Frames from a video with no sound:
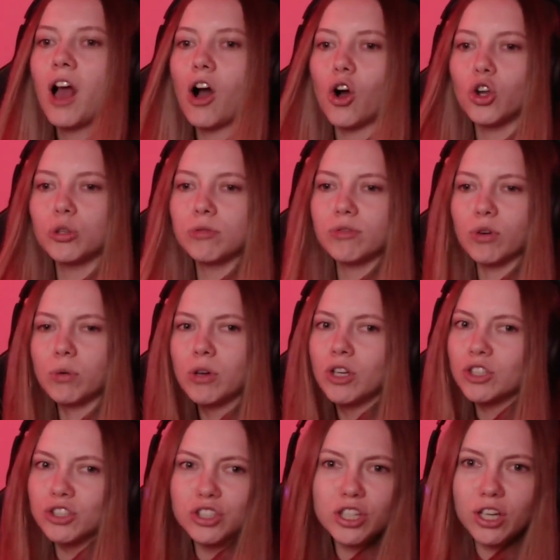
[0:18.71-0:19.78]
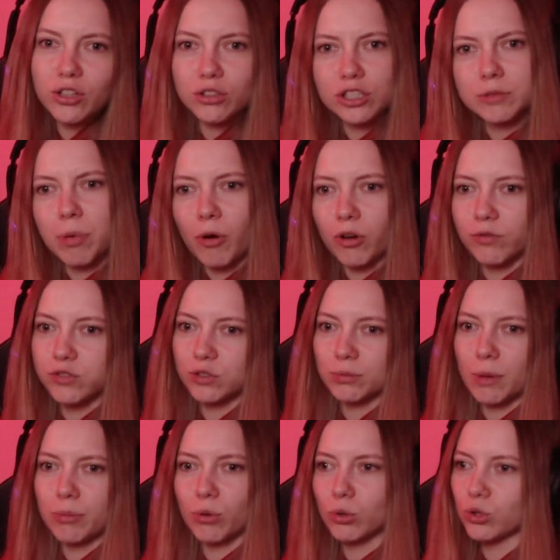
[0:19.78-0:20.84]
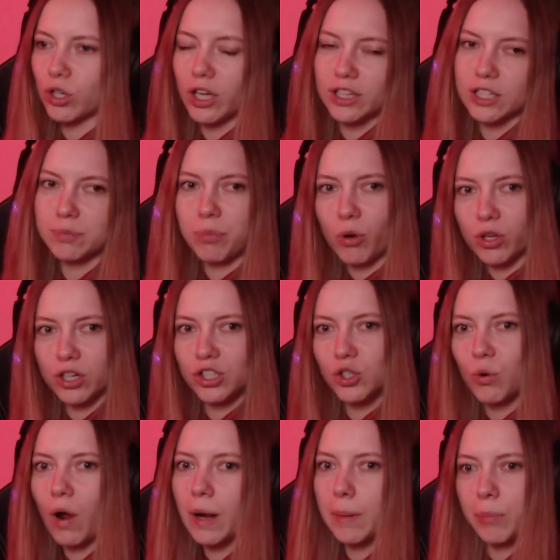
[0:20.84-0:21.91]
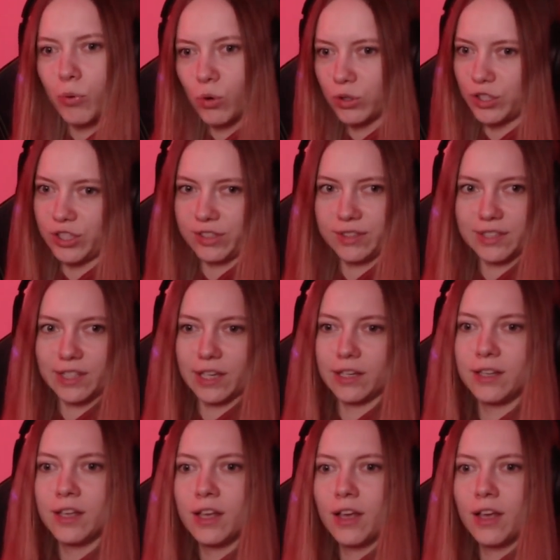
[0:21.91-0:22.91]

a oni mówią, nie no spoko w sumie było, trochę nas pokręciło, ale było git, nie?